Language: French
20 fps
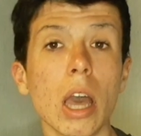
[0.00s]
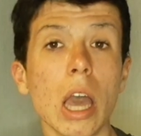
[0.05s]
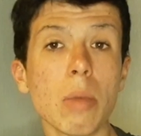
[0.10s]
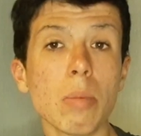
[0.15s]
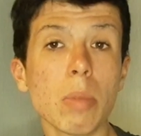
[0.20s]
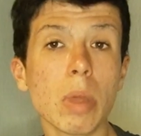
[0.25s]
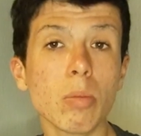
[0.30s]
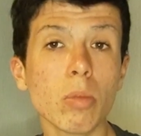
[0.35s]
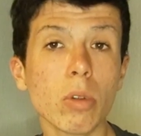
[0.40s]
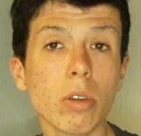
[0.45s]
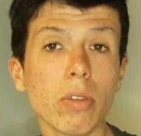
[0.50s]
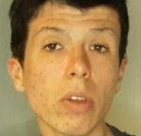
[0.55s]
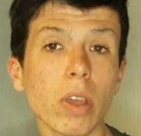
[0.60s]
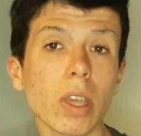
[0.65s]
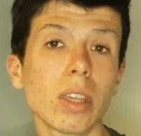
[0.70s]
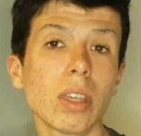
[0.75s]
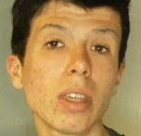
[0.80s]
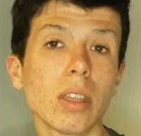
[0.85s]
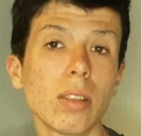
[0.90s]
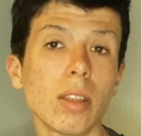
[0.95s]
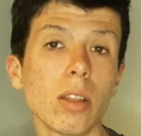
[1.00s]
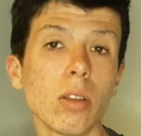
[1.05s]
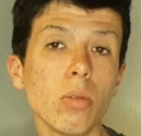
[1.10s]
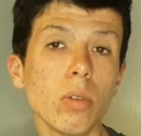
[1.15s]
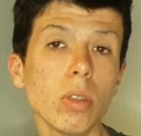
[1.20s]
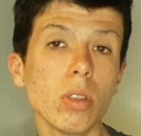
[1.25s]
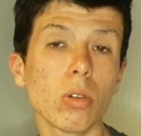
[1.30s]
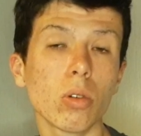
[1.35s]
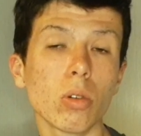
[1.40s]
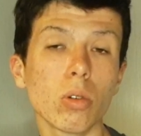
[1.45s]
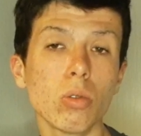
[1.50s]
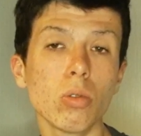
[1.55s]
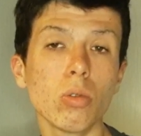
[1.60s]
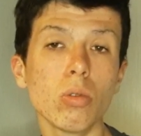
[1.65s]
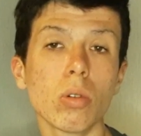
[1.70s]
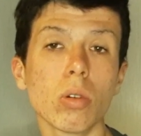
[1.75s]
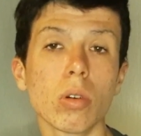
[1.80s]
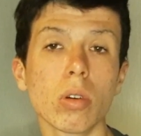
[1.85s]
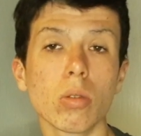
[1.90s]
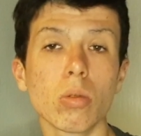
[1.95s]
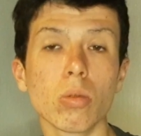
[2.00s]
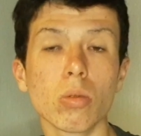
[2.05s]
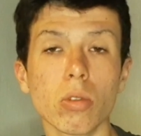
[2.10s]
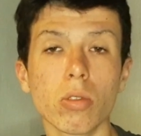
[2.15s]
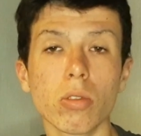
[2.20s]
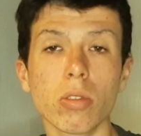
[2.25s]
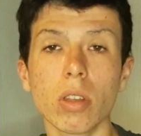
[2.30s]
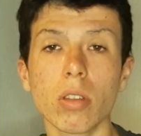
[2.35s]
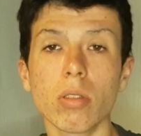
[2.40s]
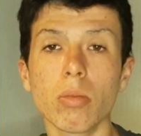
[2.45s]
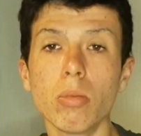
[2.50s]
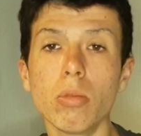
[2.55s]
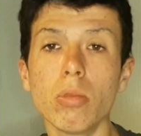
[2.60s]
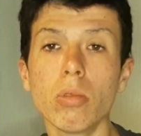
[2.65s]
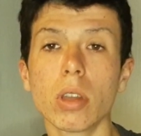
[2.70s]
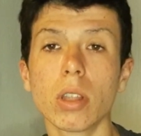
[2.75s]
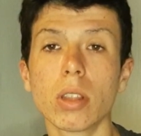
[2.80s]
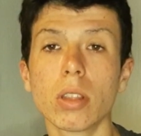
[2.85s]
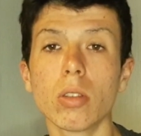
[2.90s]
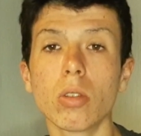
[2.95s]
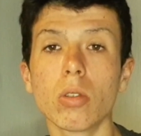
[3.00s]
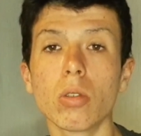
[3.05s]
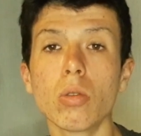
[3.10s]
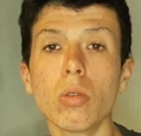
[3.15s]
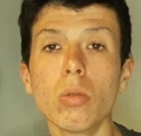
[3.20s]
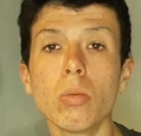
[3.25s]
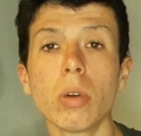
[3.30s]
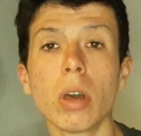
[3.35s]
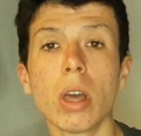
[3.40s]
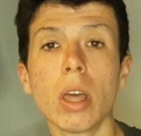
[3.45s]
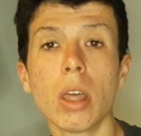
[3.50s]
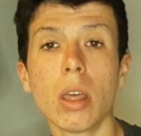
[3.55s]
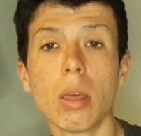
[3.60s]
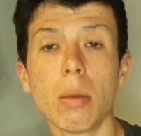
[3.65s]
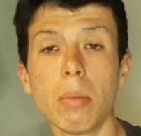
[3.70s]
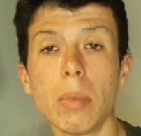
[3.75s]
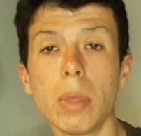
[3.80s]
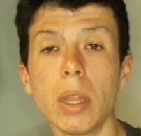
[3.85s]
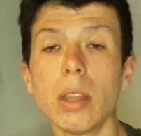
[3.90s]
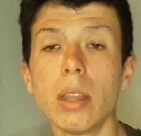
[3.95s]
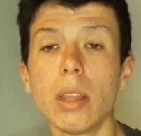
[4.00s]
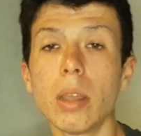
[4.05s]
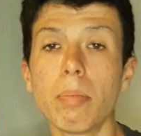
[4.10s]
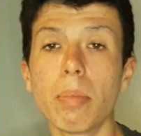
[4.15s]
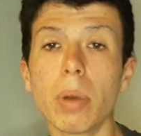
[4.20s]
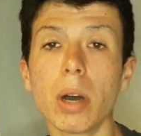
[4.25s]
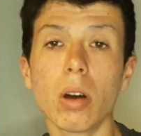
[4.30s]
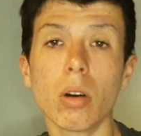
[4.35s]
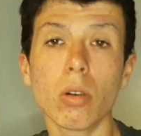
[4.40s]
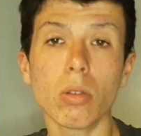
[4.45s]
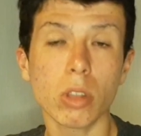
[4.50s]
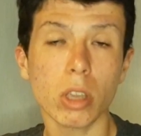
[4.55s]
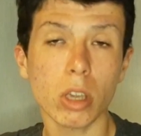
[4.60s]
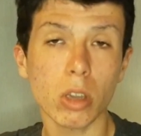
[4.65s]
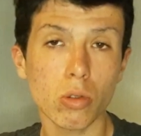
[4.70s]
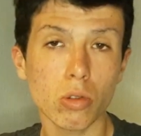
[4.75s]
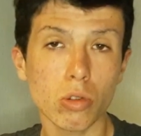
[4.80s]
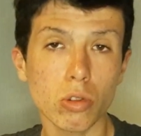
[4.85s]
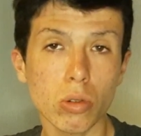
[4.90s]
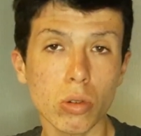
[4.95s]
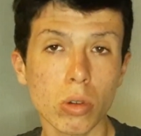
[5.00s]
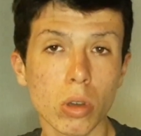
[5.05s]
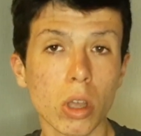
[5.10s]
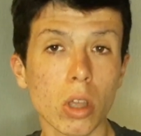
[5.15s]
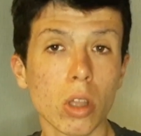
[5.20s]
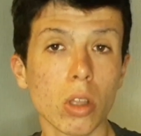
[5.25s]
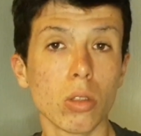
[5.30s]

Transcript: Ayman Mouefek, qui était lui de retour contre Strasbourg, était dans le groupe, mais il n'est pas entré en jeu,